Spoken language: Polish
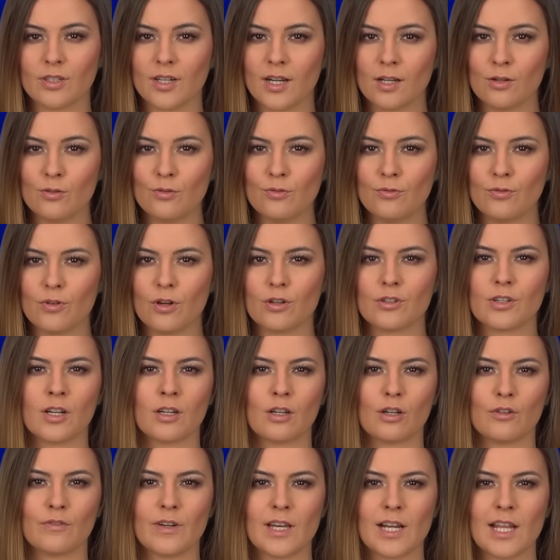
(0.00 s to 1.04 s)
Kraków,
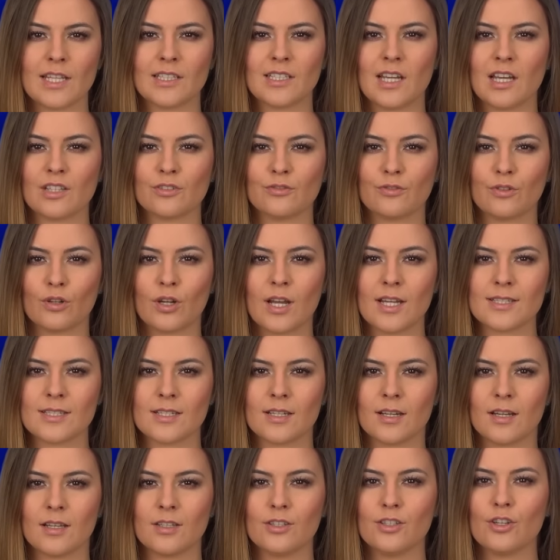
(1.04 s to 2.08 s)
Okręgowa Rada
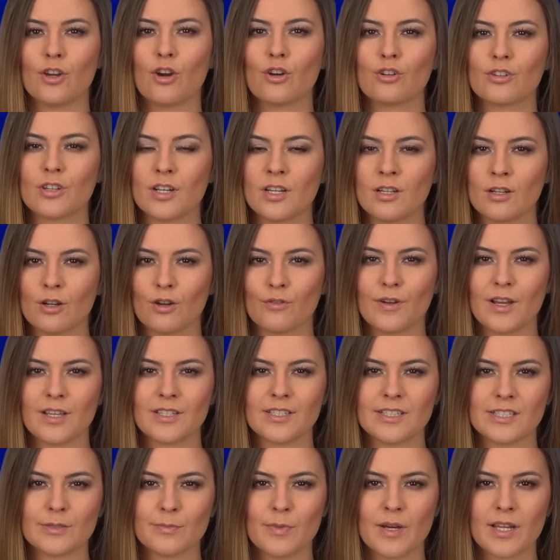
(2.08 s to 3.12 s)
Adwokacka i Okręgowa
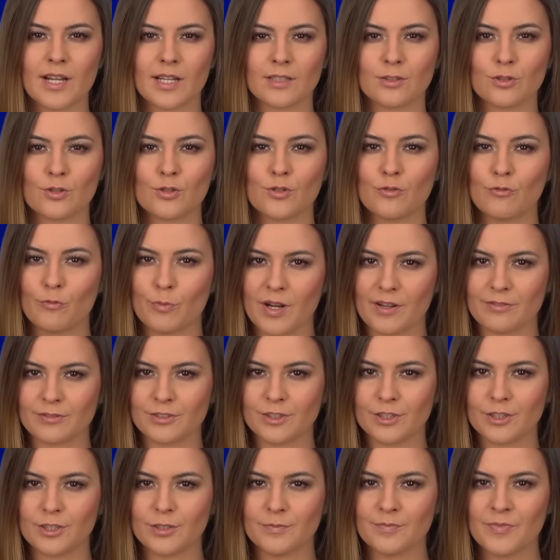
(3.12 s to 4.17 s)
Izba Radców
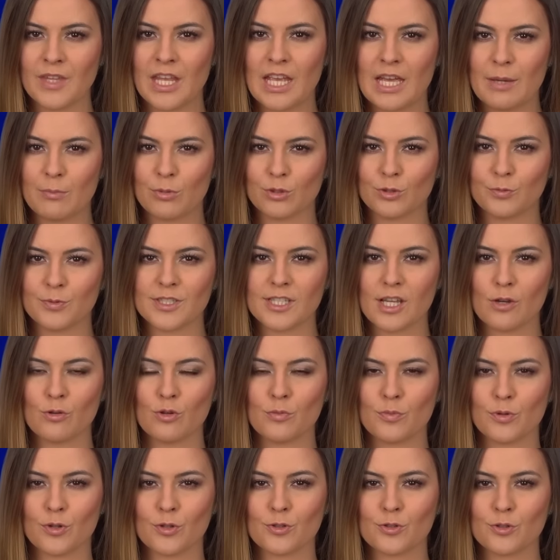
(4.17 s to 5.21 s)
Prawnych
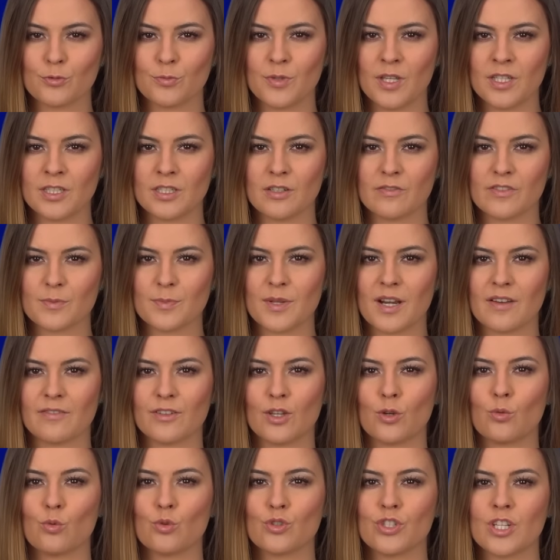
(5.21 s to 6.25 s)
podpisały porozumienie w
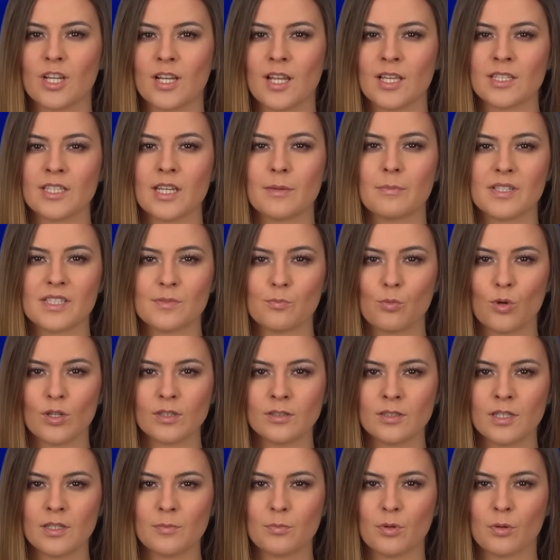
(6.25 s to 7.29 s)
sprawie udzielania
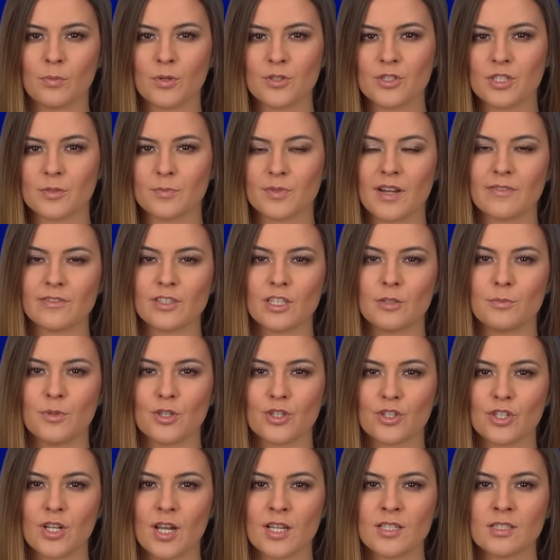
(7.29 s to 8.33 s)
bezpłatnej pomocy prawnej
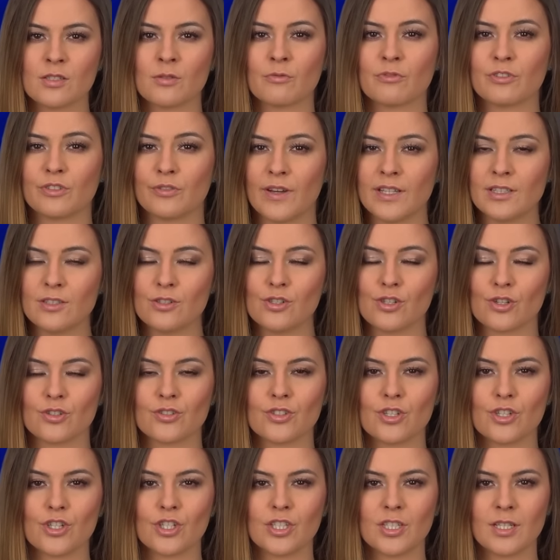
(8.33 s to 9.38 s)
mieszkańcom w
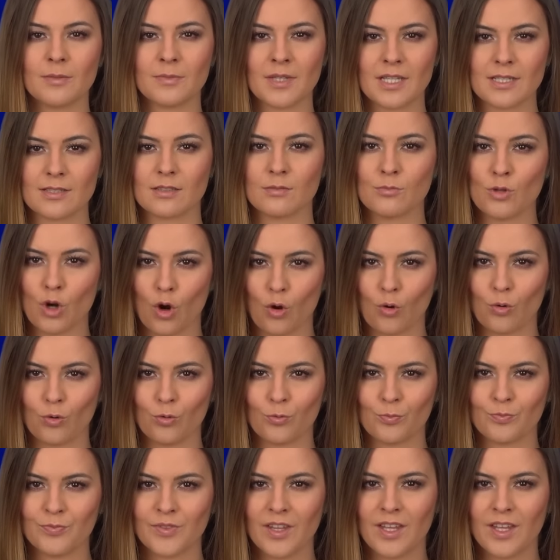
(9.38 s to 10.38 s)
2017 roku.